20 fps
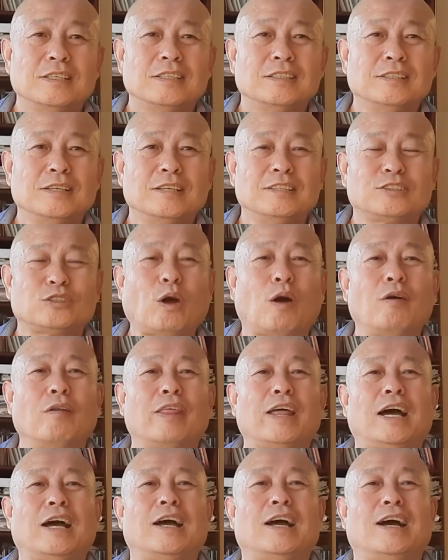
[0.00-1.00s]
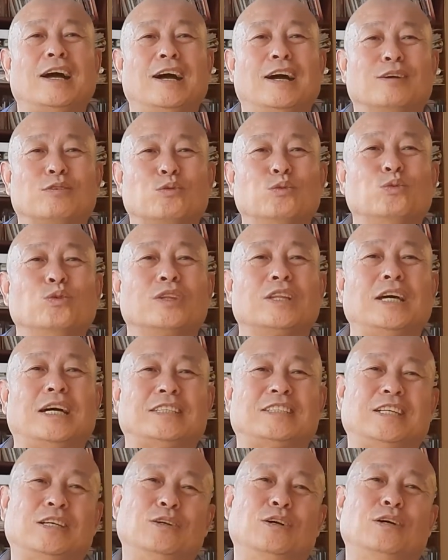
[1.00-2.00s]
你稻子啊、谷子
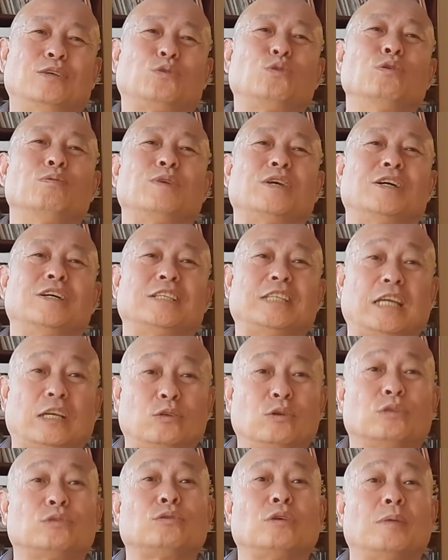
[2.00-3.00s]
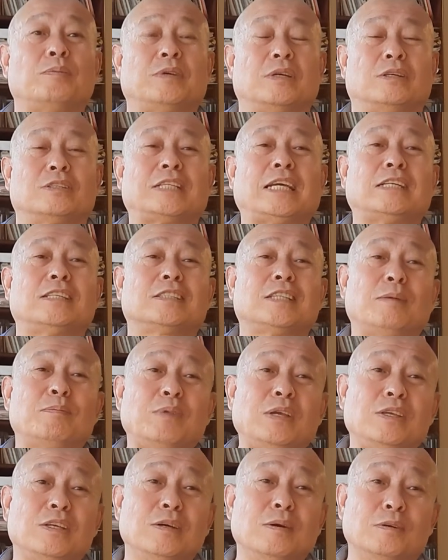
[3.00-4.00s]
这要去皮儿，也叫削皮儿。但是它
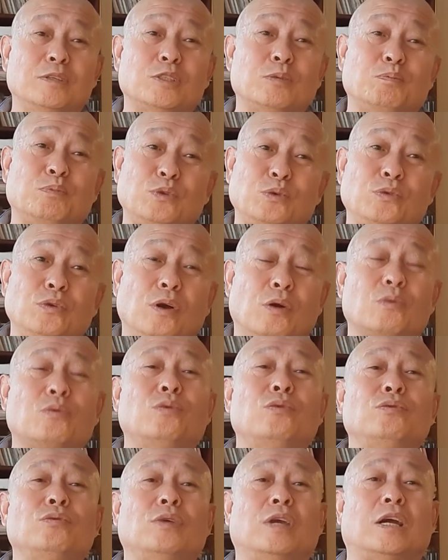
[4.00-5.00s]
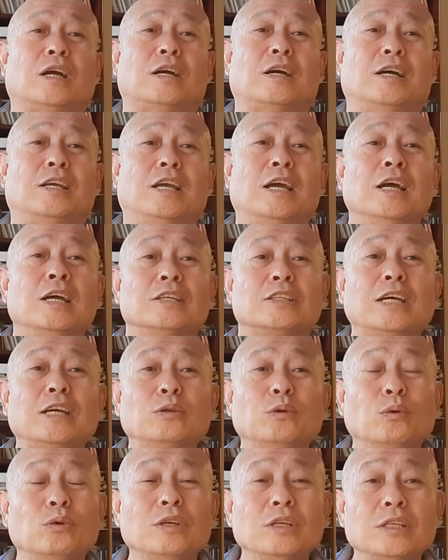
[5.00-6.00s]
毕竟是不需要工具也可以，但
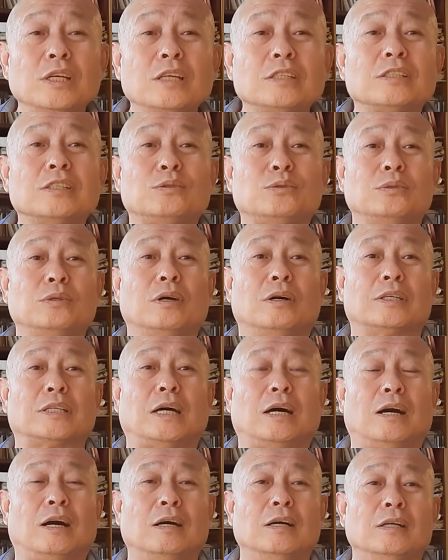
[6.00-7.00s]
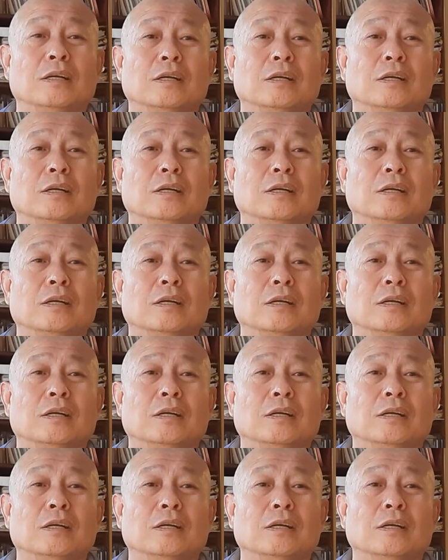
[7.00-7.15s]
有一些是需要的啊。